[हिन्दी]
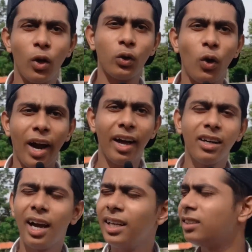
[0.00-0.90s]
तो, तो यार
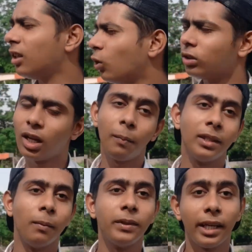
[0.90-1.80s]
गाइज ये
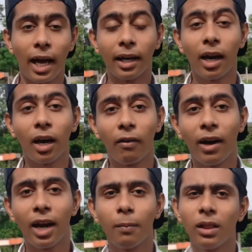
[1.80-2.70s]
2020 हमसे क्या क्या
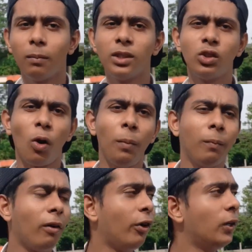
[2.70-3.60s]
करवा रहा है मतलब जिस टॉपिक
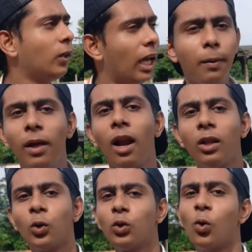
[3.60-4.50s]
पर वीडियो नहीं
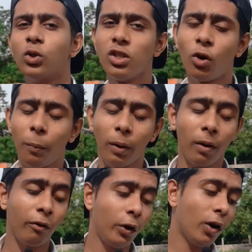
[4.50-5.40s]
बनाने सोचो उसी टॉपिक
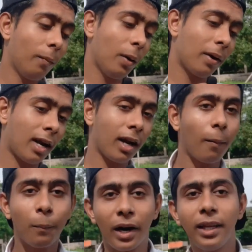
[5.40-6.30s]
पर वीडियो हमें बनाना
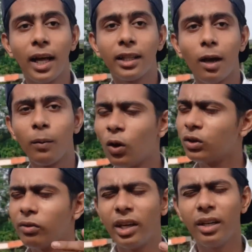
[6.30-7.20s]
पड़ जाता है
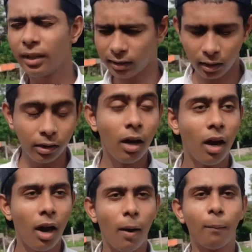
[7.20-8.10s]
बिकॉज ऑफ एनी रीज़न
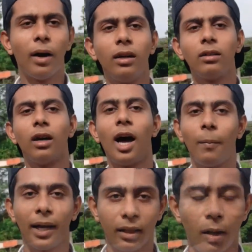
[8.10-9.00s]
बट
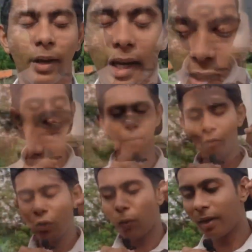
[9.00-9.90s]
अब आते हैं हमारे पर मैं
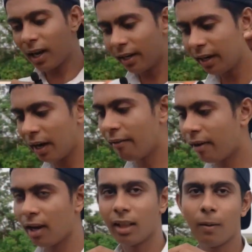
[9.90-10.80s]
वीडियो बनाने नहीं
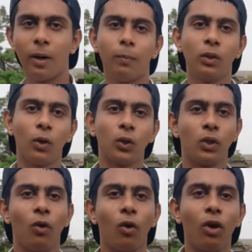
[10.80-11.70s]
वाला था बट मुझे
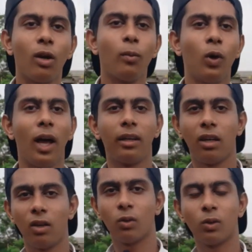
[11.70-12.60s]
कुछ लोगों ने बोला
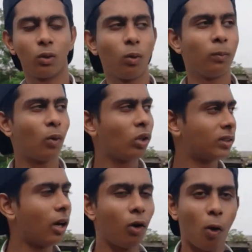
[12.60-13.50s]
कि तुम बहुत
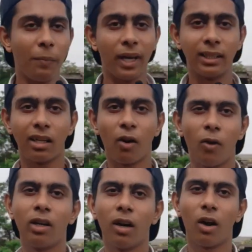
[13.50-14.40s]
सारे टॉपिक ऐसे
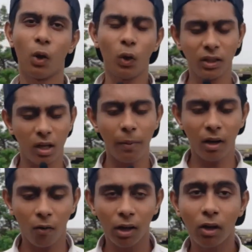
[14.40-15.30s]
कवर कर रहे हो तो इसे भी
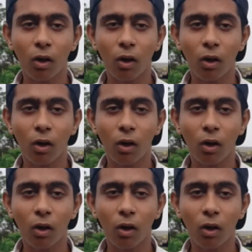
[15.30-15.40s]
कवर